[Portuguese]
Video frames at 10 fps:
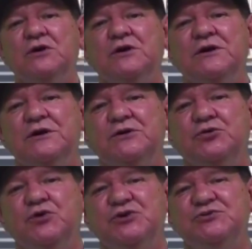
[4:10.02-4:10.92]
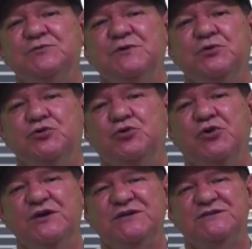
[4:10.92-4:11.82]
se conseguirmos um
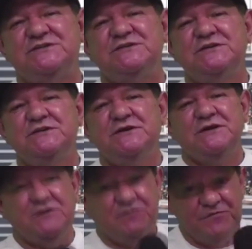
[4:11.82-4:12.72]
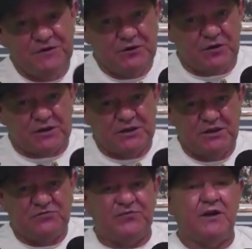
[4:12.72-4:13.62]
empate contra o Atlético,
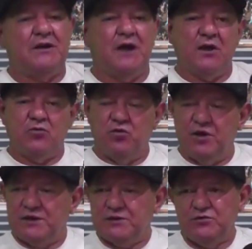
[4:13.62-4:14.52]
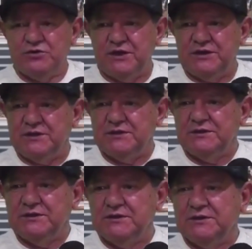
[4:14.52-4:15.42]
nem que o Atlético
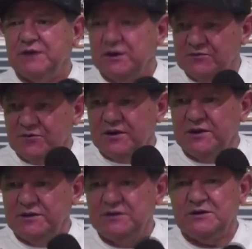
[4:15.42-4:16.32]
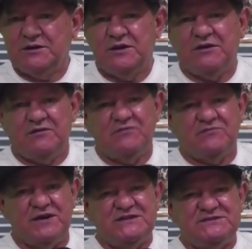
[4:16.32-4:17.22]
jogue, tenha
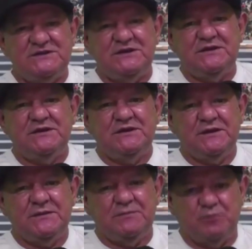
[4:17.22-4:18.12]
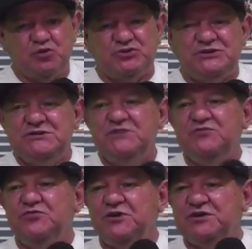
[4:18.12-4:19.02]
90% da posse da bola e, e
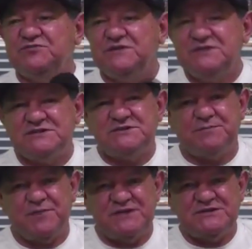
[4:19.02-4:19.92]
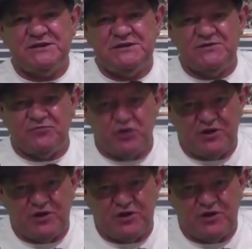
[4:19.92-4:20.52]
venha com tudo para cima de nós, mas nós